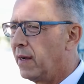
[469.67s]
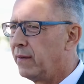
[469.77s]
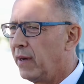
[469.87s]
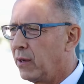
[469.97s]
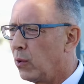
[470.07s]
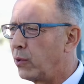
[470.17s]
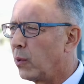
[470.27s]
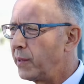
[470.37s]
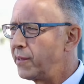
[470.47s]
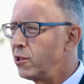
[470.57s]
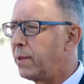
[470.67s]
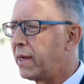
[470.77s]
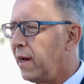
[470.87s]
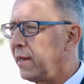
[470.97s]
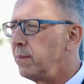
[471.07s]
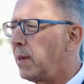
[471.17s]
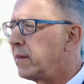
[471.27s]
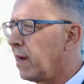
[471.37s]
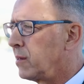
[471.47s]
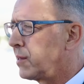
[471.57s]
alle Fälle auch juristisch begleiten bei
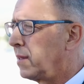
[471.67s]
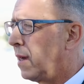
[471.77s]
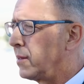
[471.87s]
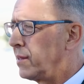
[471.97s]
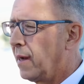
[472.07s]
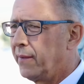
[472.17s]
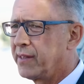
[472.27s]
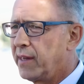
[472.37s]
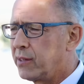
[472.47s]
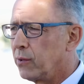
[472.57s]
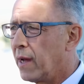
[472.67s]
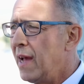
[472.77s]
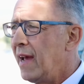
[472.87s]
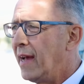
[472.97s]
der Auseinandersetzung.